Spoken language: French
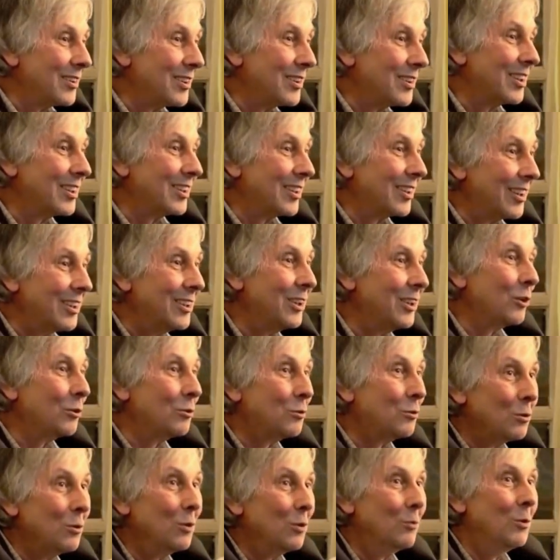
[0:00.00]

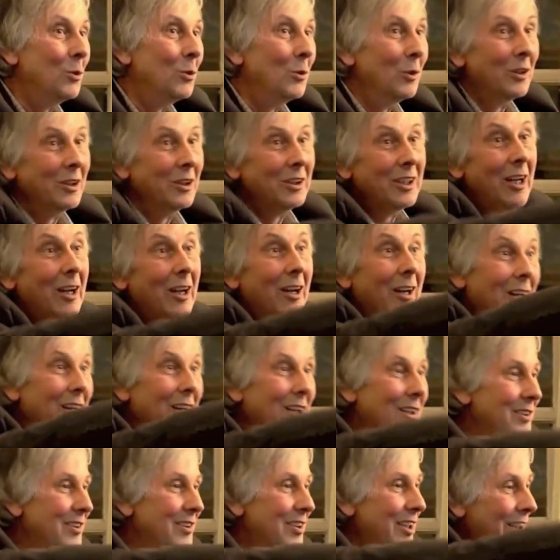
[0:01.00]
C'est-à-dire que bon, il y a
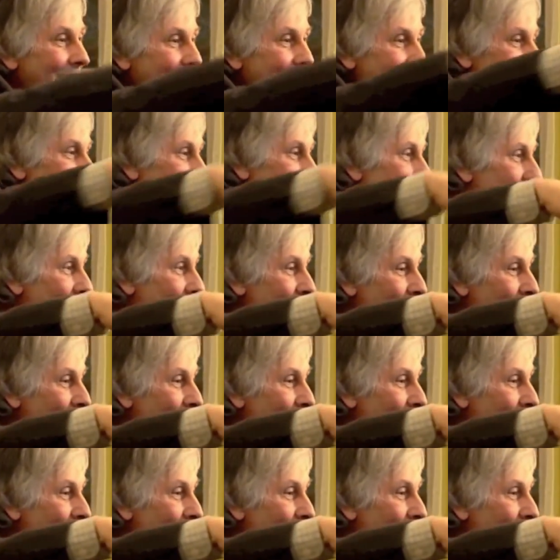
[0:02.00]
certes,